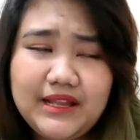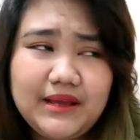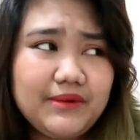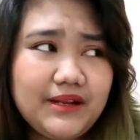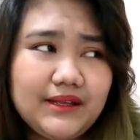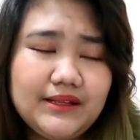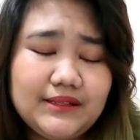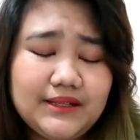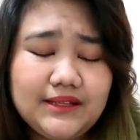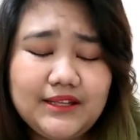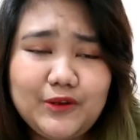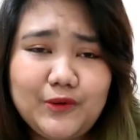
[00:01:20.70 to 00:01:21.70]
madami rin
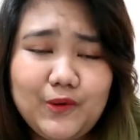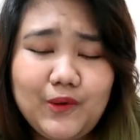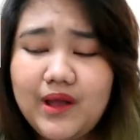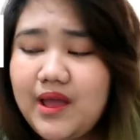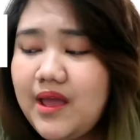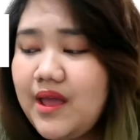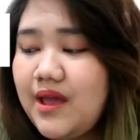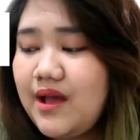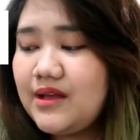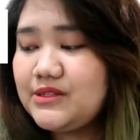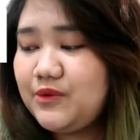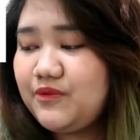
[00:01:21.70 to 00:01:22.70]
nagtatanong.
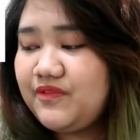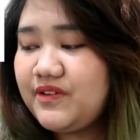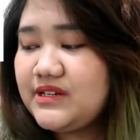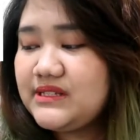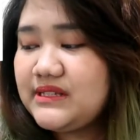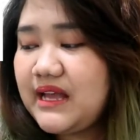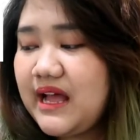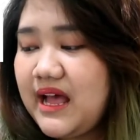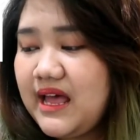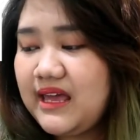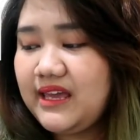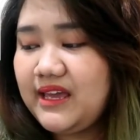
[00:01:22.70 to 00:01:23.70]
So, first,
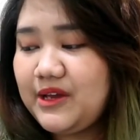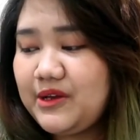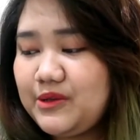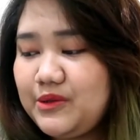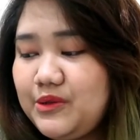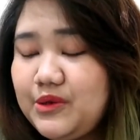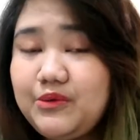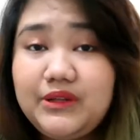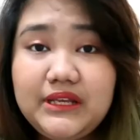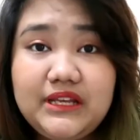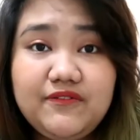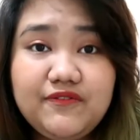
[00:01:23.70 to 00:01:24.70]
hi. No
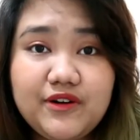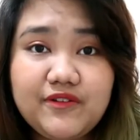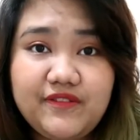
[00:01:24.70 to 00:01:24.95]
need for